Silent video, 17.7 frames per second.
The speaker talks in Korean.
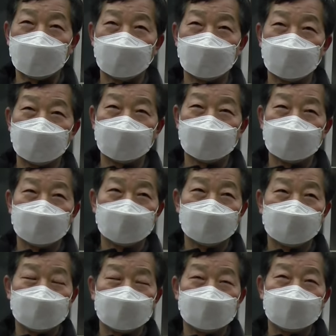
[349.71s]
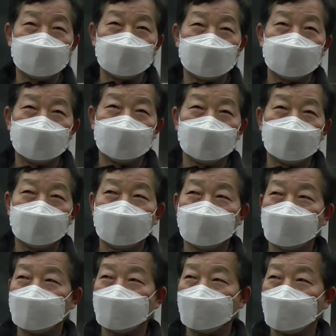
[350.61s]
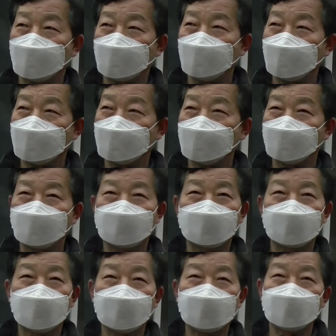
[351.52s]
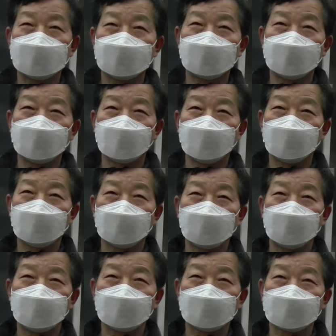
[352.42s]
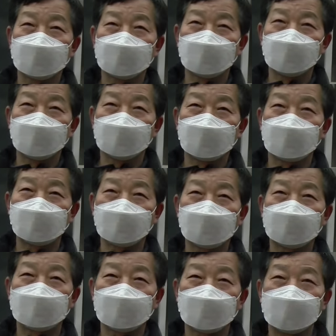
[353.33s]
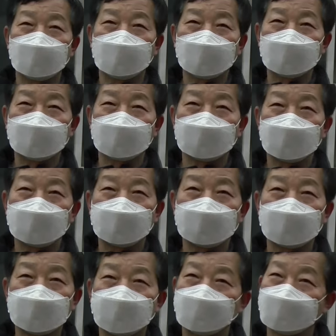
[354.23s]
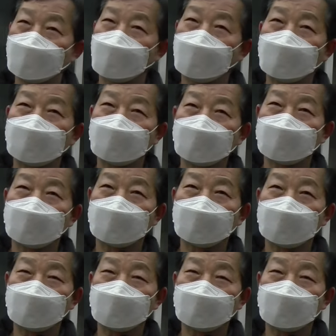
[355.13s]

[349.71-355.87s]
아, 그 무렵이 2000 아마 뭐... 14년도 뭐 14년요? 아마... 그렇게 빨라요?